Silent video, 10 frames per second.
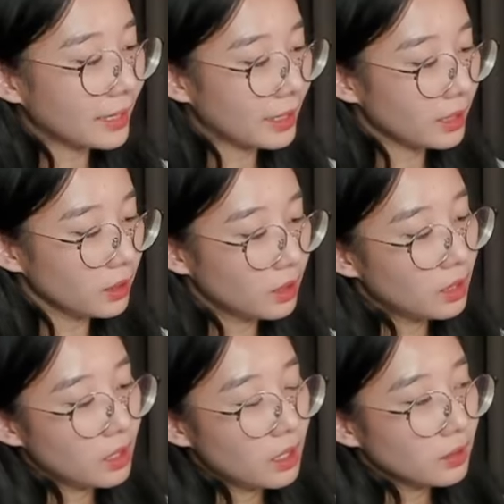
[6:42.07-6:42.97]
này ấy.
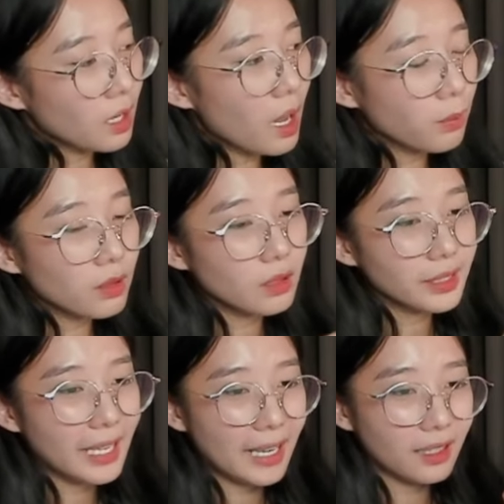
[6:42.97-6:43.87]
Nó không có cái
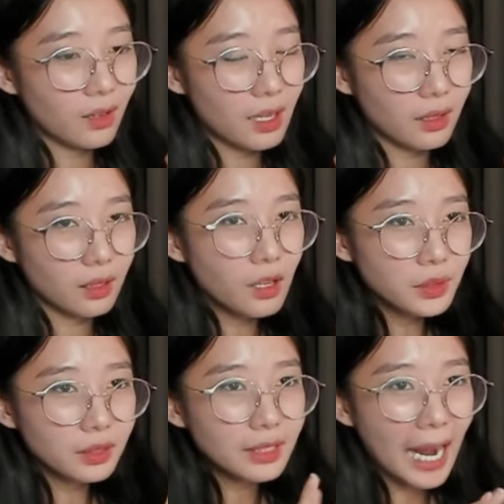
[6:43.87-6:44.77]
dạng gọi là, có
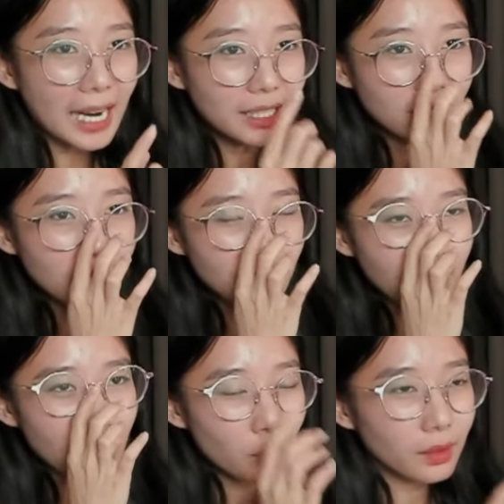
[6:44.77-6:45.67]
những cái nó
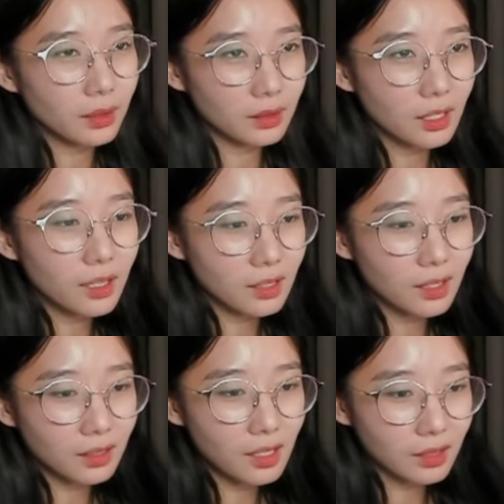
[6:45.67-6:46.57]
kêu lật
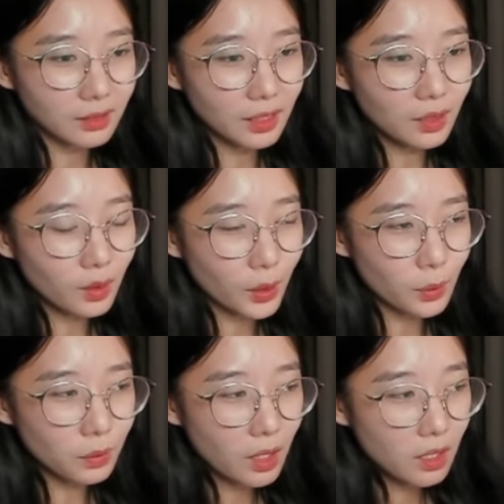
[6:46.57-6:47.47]
lật lật nha, nó
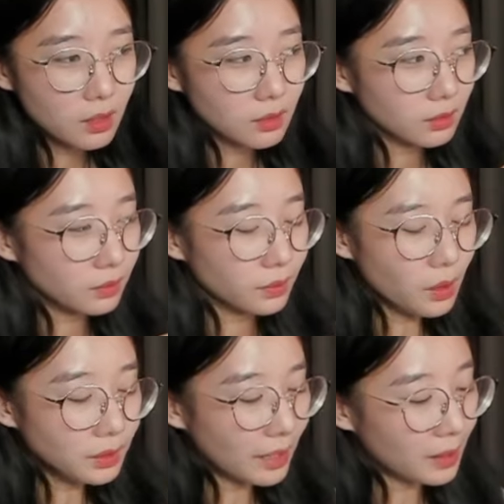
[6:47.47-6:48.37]
kiểu
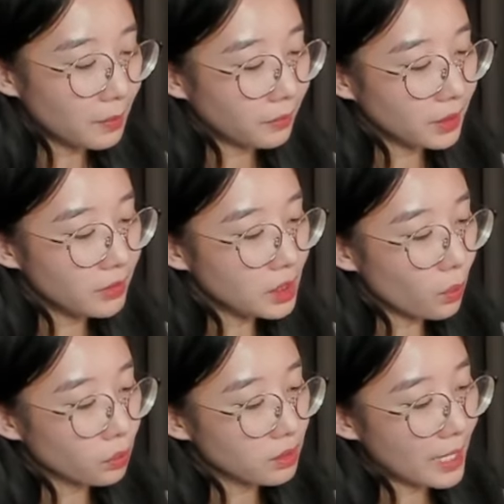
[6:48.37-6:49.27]
nó sao ta, mình phải ví
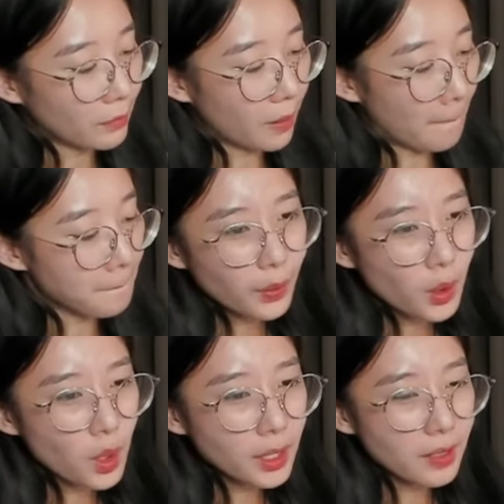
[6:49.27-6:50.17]
dụ như nào nhỉ? Nó
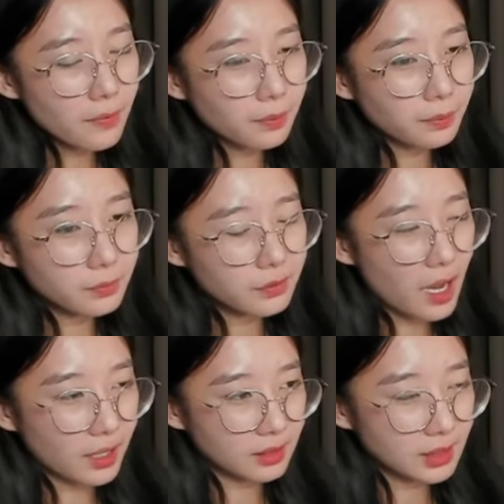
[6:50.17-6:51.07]
có cái
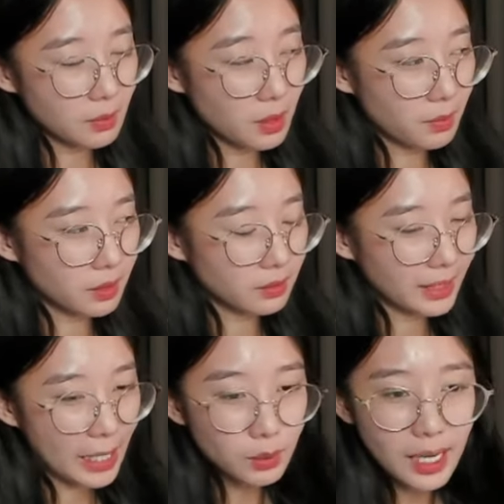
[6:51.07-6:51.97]
vệt mà mình
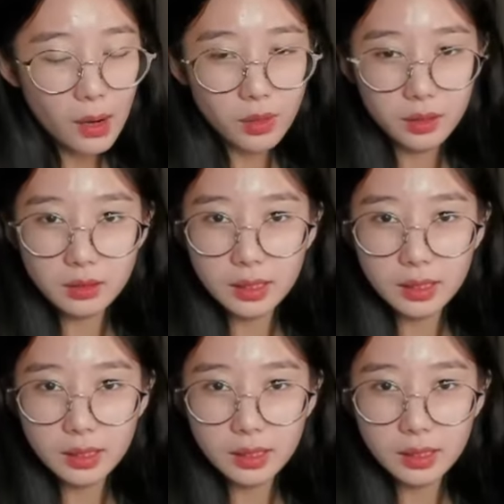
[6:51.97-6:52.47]
kéo tới đâu là nó